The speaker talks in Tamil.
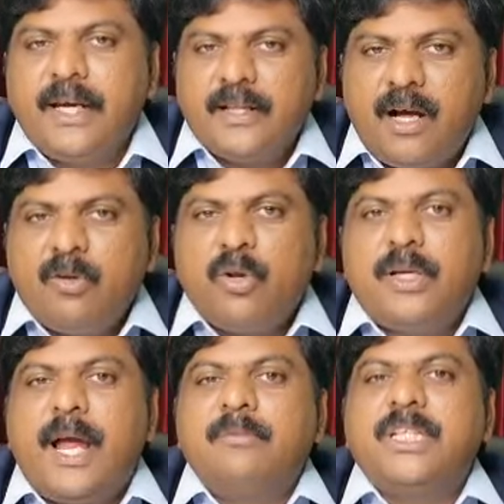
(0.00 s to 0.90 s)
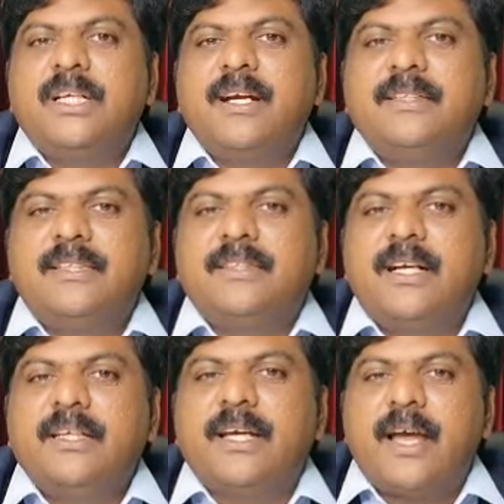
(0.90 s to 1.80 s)
ஏதாவது ஒரு டேர்ம்ஸ் அண்ட்
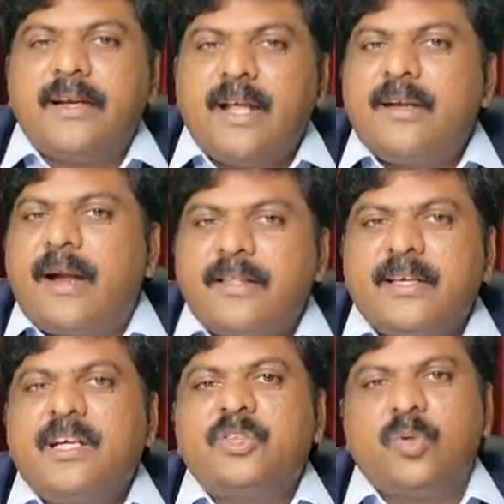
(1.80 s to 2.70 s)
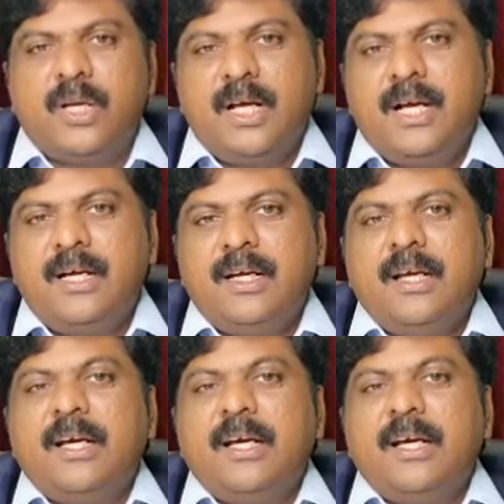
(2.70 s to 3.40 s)
கண்டிஷன்ஸ்ல நீங்கள் கரெக்டாக நடந்துக்கலன்னு சொன்னால்